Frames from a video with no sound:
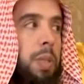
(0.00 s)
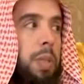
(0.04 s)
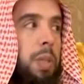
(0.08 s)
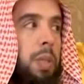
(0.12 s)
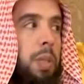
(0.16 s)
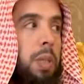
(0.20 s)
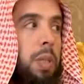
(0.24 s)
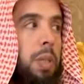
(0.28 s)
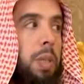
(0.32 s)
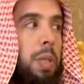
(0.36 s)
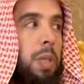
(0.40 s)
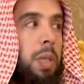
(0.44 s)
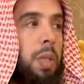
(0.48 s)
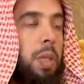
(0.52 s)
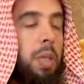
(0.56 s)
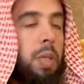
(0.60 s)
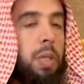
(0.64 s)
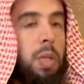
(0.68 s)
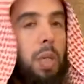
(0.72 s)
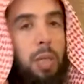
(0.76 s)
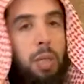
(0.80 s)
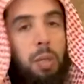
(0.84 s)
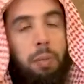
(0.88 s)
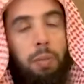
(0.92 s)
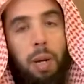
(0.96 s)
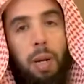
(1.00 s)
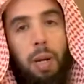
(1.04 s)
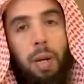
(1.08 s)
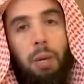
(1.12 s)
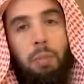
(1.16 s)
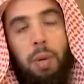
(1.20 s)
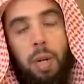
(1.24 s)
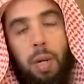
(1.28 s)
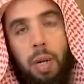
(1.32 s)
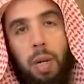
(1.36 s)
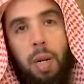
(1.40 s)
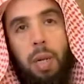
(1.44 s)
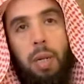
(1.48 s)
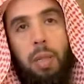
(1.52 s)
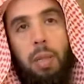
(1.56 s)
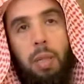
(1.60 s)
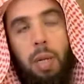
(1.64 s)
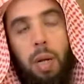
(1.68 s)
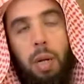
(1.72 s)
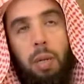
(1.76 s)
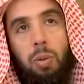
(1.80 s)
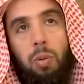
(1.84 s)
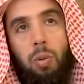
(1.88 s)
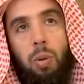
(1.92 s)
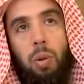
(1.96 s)
свои волосы полностью,
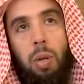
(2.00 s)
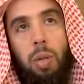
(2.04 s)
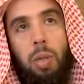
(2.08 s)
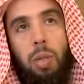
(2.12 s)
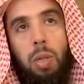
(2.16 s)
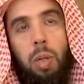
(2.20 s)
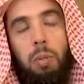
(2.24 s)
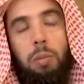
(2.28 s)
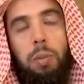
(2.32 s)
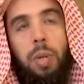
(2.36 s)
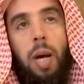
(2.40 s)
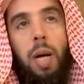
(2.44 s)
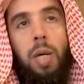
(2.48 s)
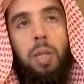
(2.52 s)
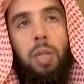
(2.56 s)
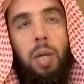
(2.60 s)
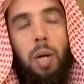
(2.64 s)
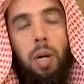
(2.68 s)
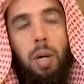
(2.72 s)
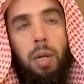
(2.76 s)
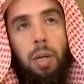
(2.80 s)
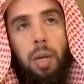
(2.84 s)
внутри и снаружи.